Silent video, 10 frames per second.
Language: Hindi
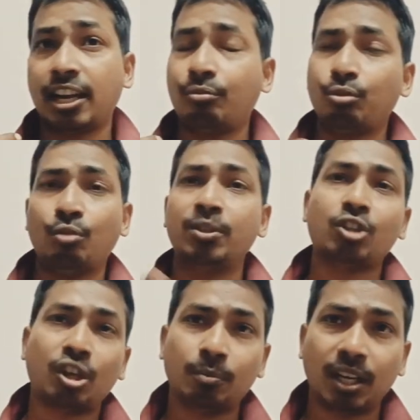क्या फ्लो में
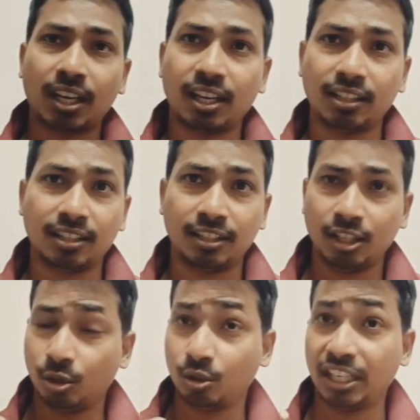शॉट मार रहा था
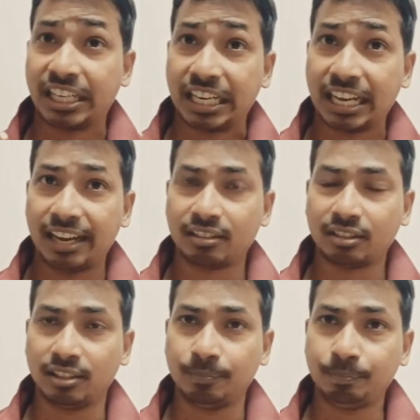वो देखने
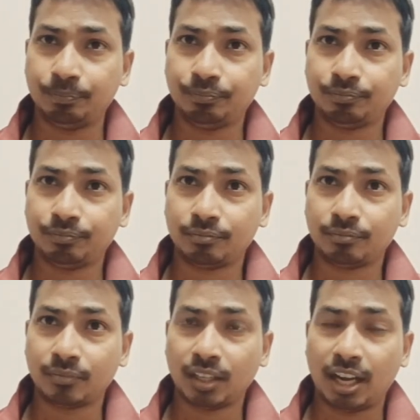लायक था
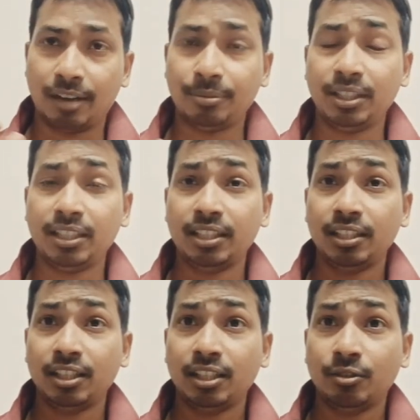अभी
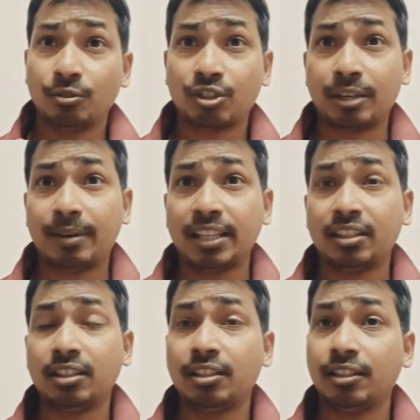उसके
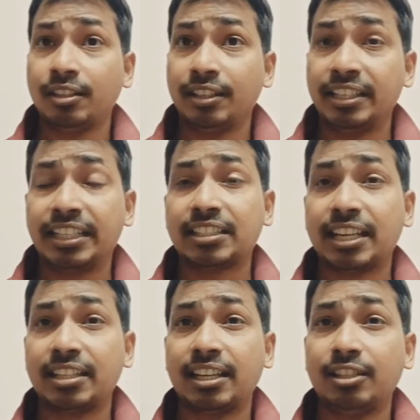बाद इनकी
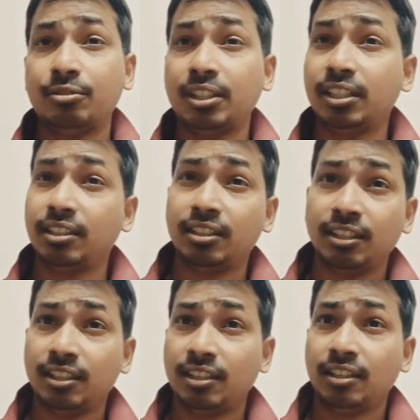साझेदारी हुई
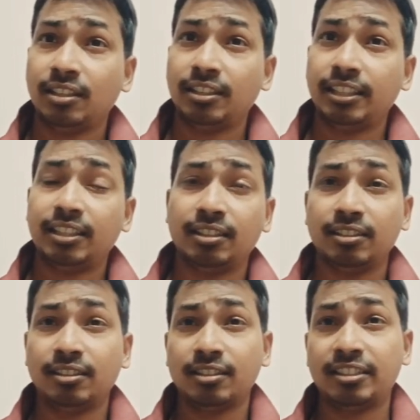ये
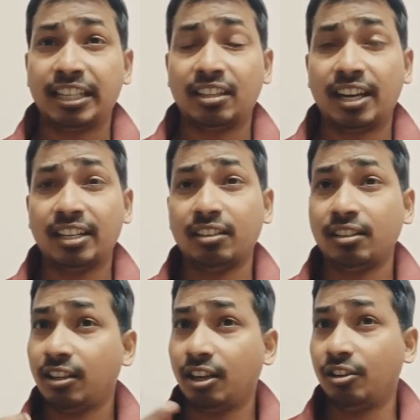जदरान
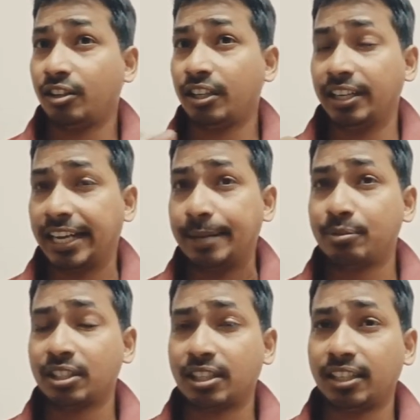और
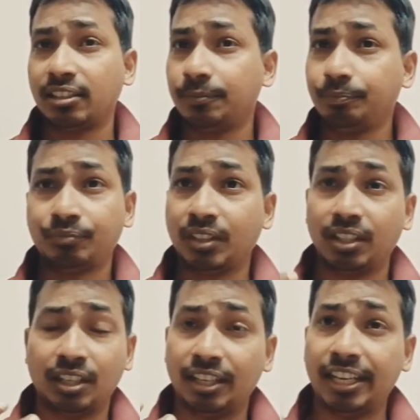नईब के साथ
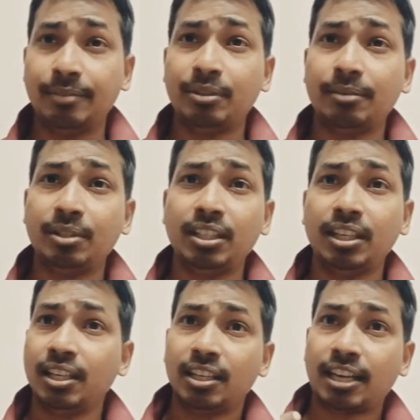नईब ने भी
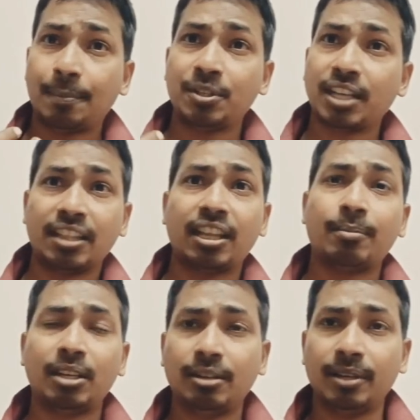काफ़ी
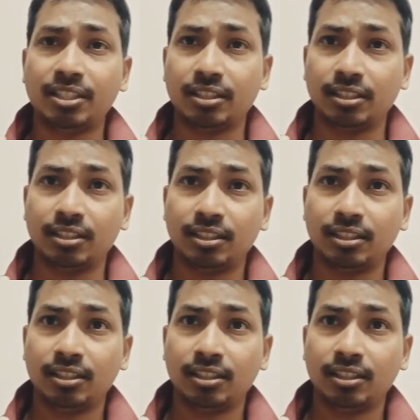शानदार बल्लेबाजी की